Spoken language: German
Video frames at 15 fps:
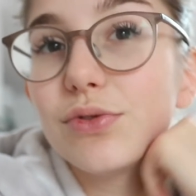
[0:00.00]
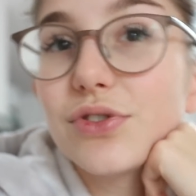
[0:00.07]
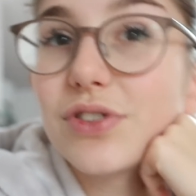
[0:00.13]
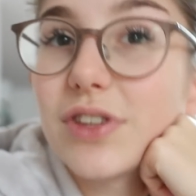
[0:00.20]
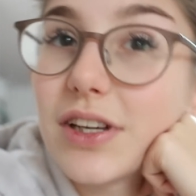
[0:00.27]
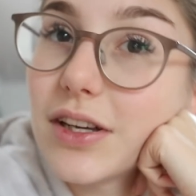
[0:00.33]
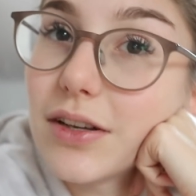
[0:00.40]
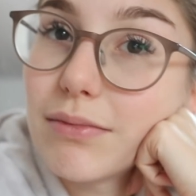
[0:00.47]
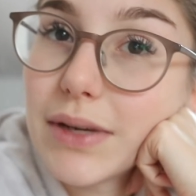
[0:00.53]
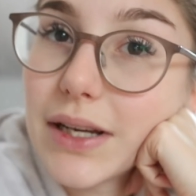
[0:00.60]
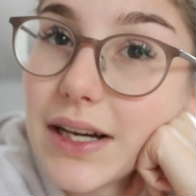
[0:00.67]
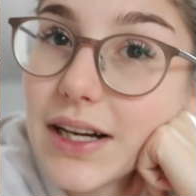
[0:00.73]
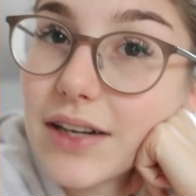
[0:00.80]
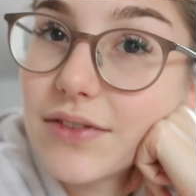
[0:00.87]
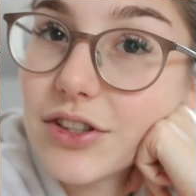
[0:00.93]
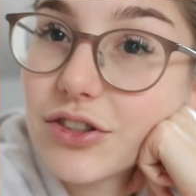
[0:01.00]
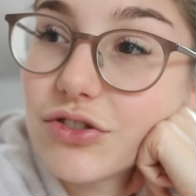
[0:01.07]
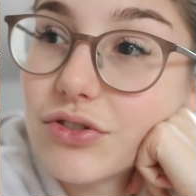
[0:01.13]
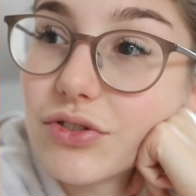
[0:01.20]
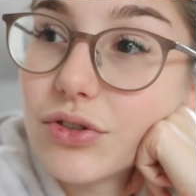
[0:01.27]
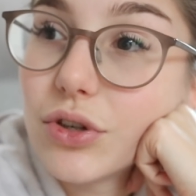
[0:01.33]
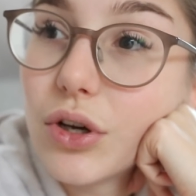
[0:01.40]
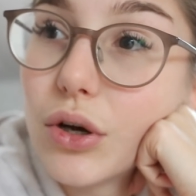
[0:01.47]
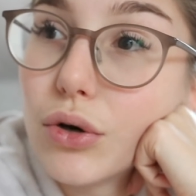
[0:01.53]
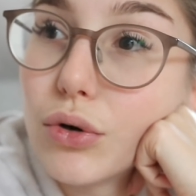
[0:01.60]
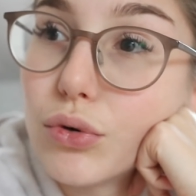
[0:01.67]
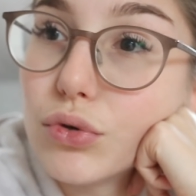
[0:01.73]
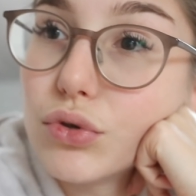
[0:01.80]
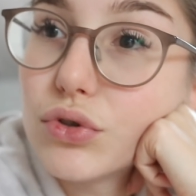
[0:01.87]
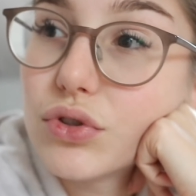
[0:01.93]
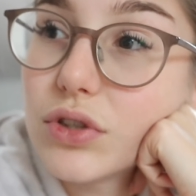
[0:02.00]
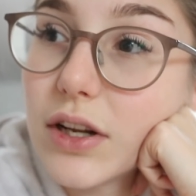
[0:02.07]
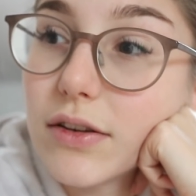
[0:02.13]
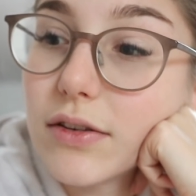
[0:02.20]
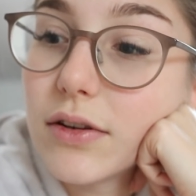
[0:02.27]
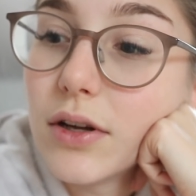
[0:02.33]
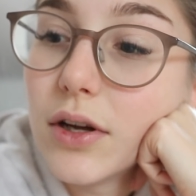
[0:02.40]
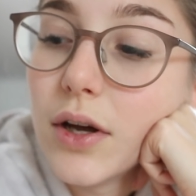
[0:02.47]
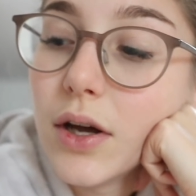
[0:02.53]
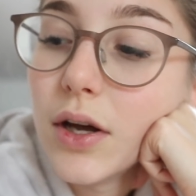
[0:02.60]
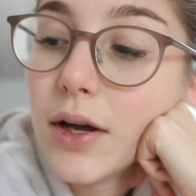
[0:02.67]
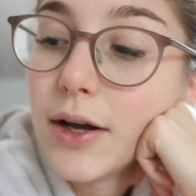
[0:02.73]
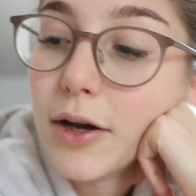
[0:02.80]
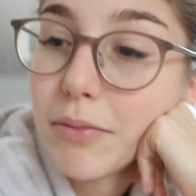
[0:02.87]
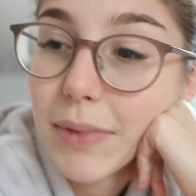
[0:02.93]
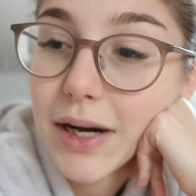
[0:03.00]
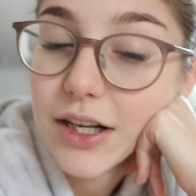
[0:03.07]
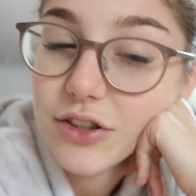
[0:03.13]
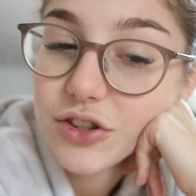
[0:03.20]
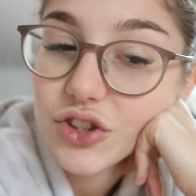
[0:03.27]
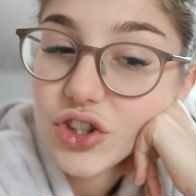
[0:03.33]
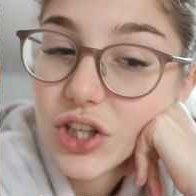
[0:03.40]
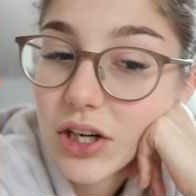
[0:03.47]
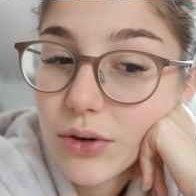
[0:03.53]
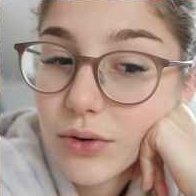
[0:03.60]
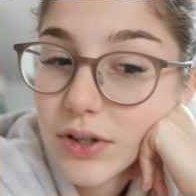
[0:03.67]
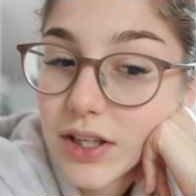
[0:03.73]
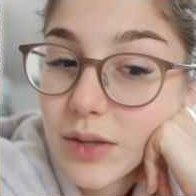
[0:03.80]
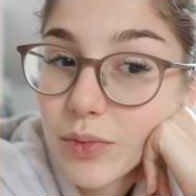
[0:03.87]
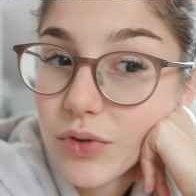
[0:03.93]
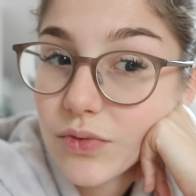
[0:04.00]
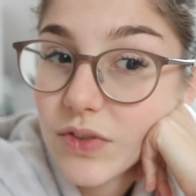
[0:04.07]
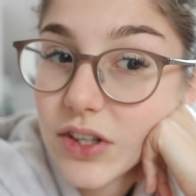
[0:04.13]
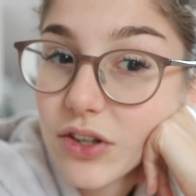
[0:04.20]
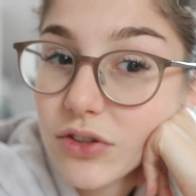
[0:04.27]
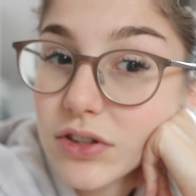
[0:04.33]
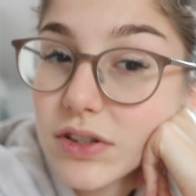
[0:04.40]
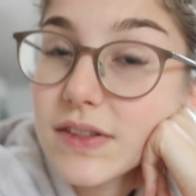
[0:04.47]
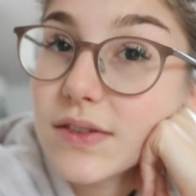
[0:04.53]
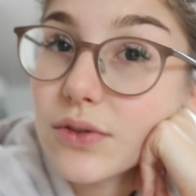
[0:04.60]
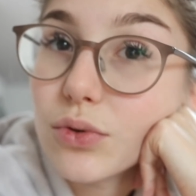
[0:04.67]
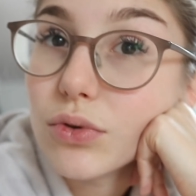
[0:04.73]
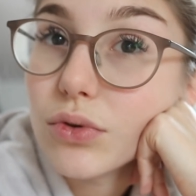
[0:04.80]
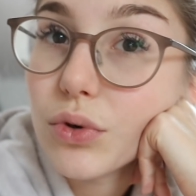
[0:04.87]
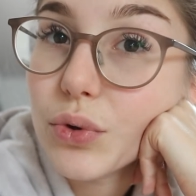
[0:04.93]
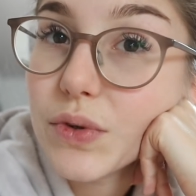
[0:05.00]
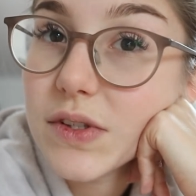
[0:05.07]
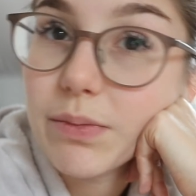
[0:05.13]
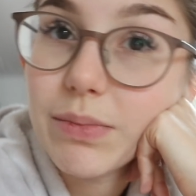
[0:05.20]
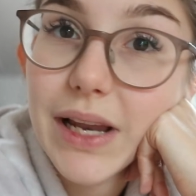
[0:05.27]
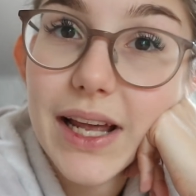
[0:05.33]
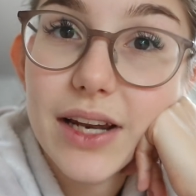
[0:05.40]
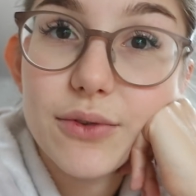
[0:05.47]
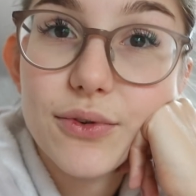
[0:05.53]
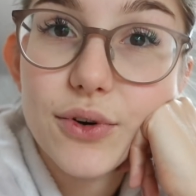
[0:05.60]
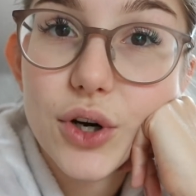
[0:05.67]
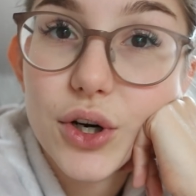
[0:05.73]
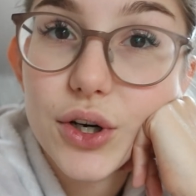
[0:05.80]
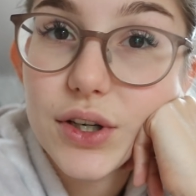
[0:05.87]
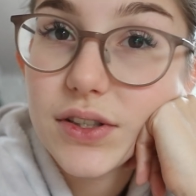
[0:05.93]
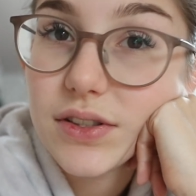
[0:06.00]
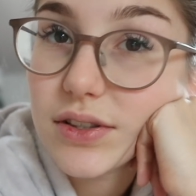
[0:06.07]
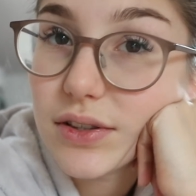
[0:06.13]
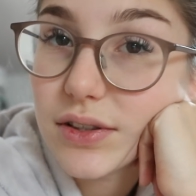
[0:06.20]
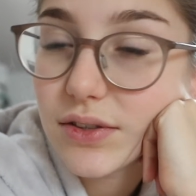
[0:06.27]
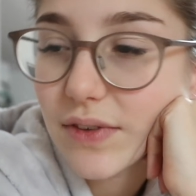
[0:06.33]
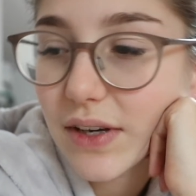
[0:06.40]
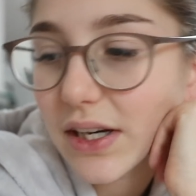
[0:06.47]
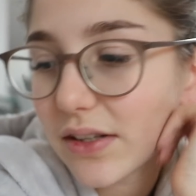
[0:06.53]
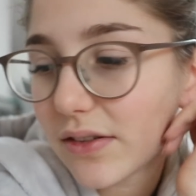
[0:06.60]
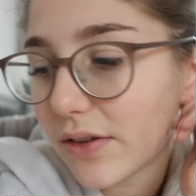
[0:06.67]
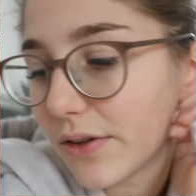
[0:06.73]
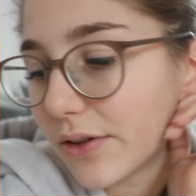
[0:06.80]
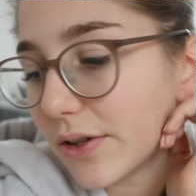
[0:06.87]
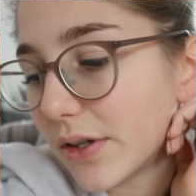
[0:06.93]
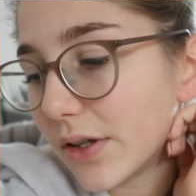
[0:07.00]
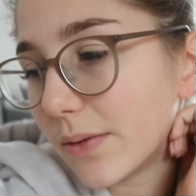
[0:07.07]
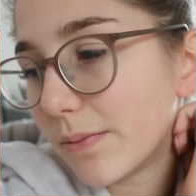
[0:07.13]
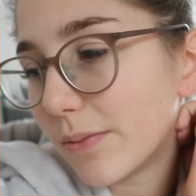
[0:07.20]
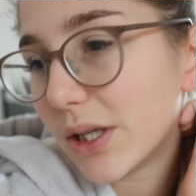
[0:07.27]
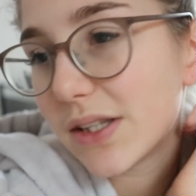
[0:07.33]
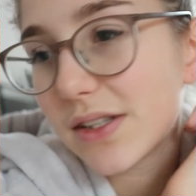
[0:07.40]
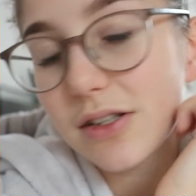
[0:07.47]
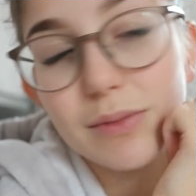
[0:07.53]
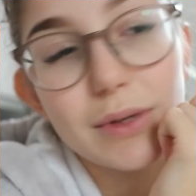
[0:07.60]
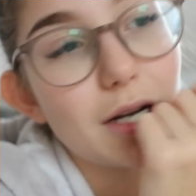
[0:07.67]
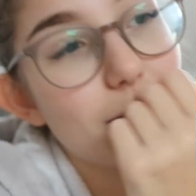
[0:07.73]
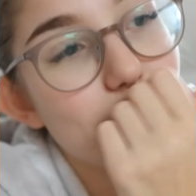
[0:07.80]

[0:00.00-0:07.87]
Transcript: duschen gehen, meine Haare waschen und dann mal schauen. Ich habe irgendwie noch nicht so große Pläne für heute. Ich werde ähm, mein Zimmer